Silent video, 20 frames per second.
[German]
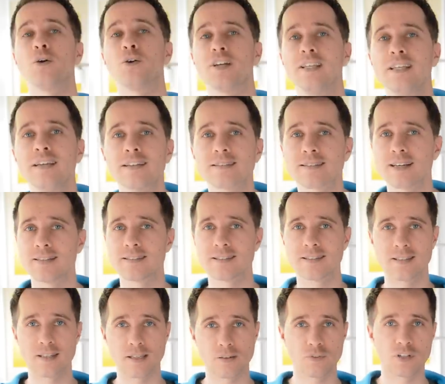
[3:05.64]
auch hier das ganze
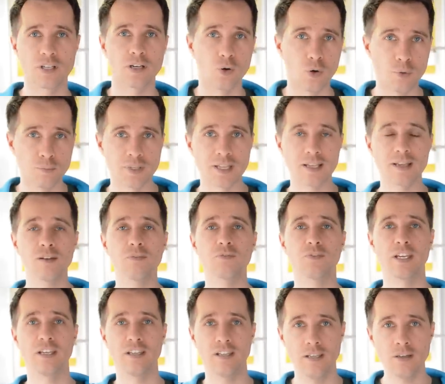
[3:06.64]
Ding wieder umdrehen,
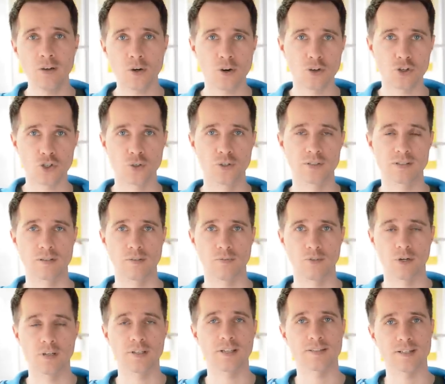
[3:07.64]
wenn ihr euch schützen
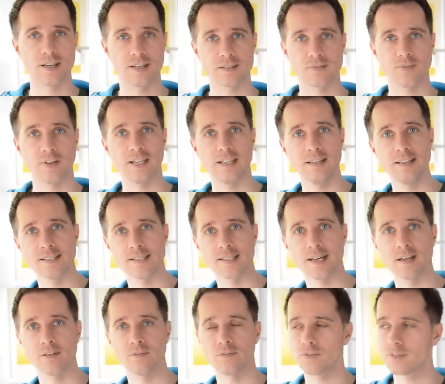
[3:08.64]
wollt. Das heißt, wenn ihr,
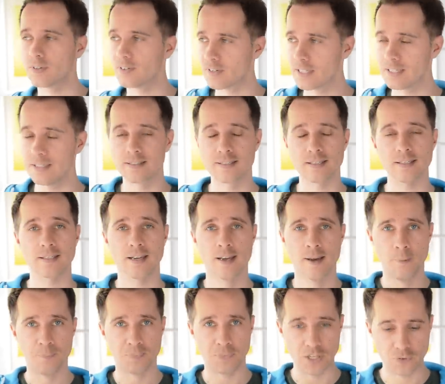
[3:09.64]
sagen, wenn ihr sagt,
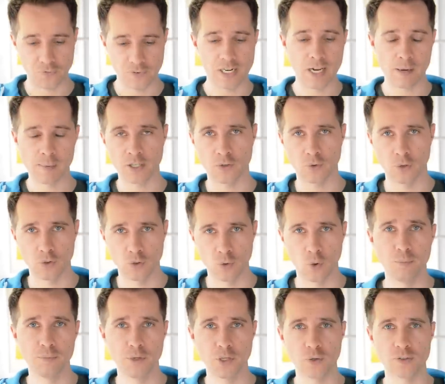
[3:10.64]
ich will aber ein
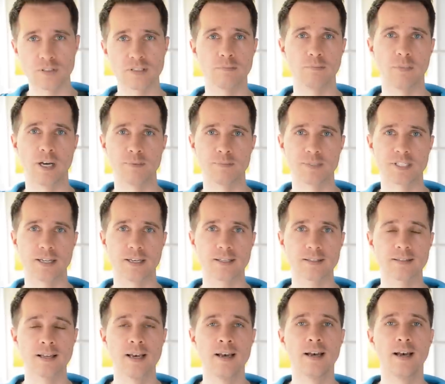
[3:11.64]
Kondom benutzen beim
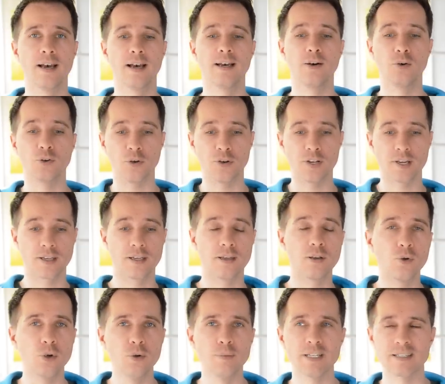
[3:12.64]
Sex äh, und euer
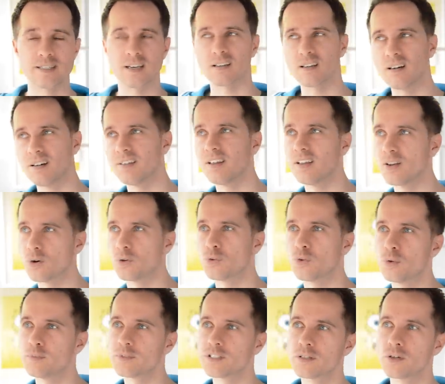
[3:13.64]
Gegenüber sagt, oh, nee,
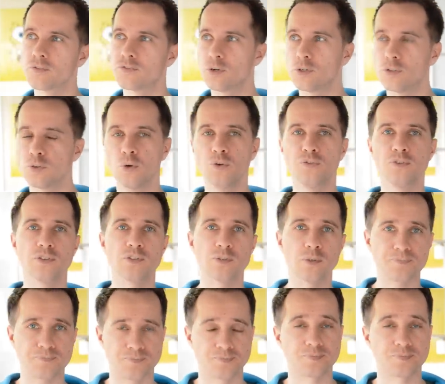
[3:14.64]
Kondome sind doch voll doof und so,